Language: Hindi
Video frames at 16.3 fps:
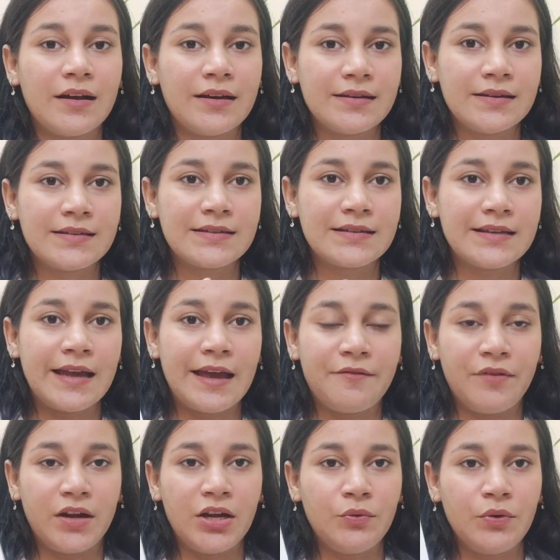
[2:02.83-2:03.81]
अगर इसकी
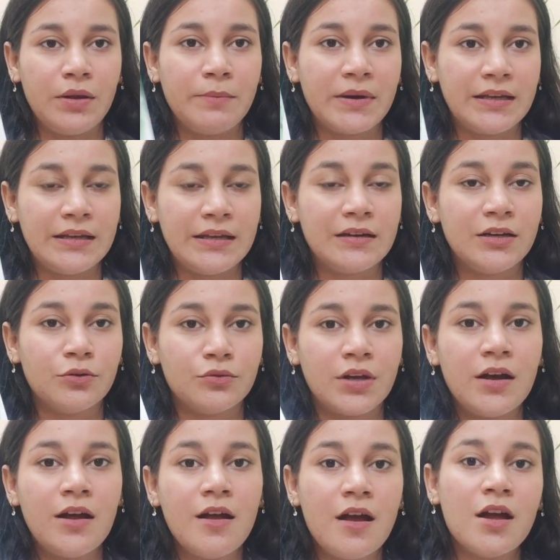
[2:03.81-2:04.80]
हैवी ड्यूटी मटेरियल
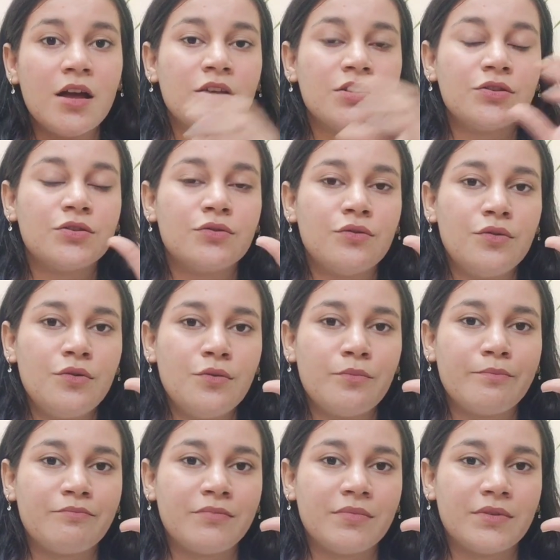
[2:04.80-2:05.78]
होता सो
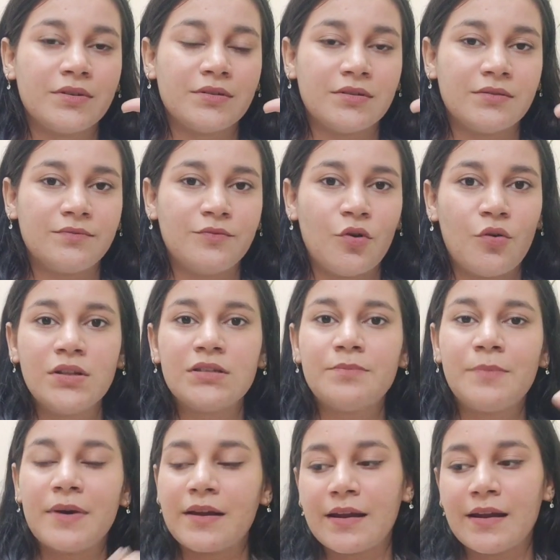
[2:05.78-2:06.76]
वॉल्स
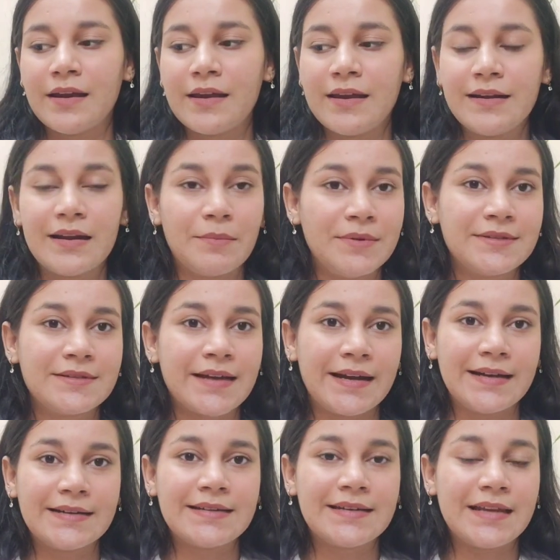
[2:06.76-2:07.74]
uh, पर है ना ये डबल
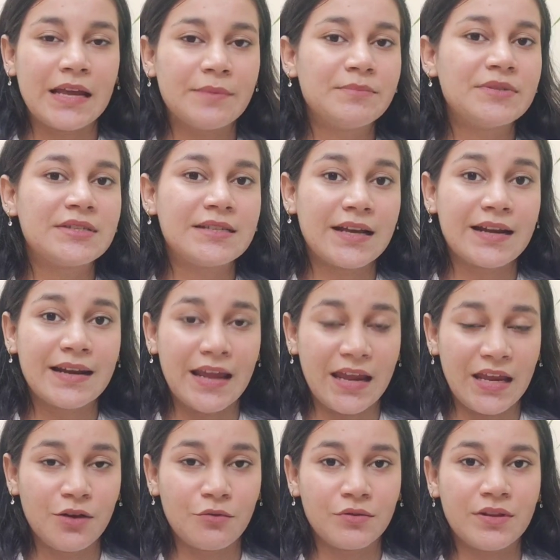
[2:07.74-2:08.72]
साइडेड टेप स्टिक
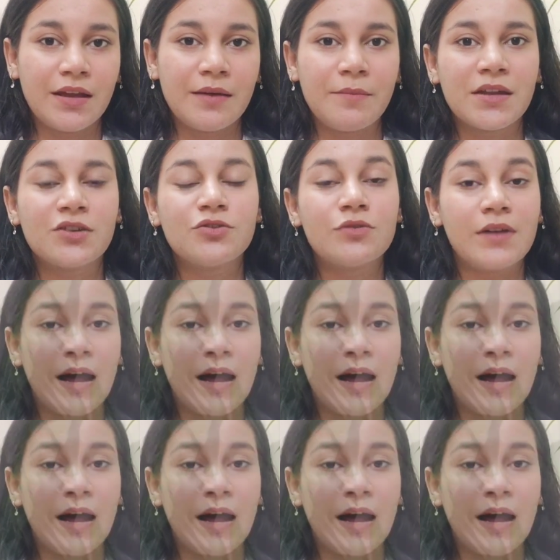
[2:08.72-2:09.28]
नहीं होती है मेरे जो